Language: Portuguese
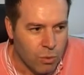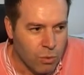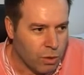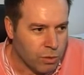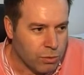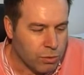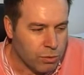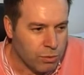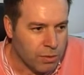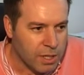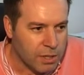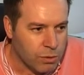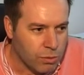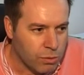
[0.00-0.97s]
Um
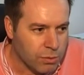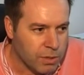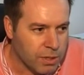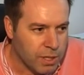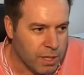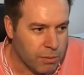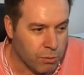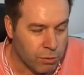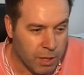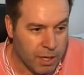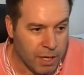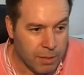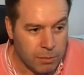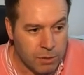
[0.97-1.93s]
outro assunto que
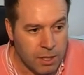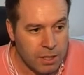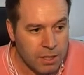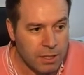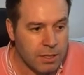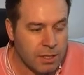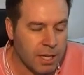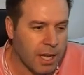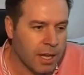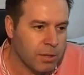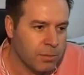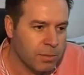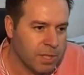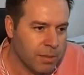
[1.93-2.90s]
abordaremos e que
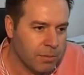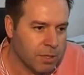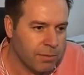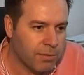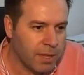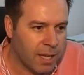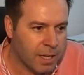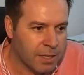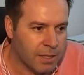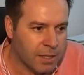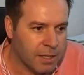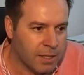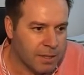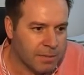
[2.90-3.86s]
já começamos a falar
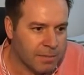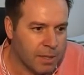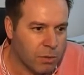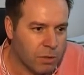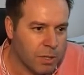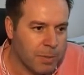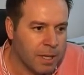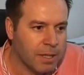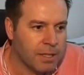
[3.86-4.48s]
na, na última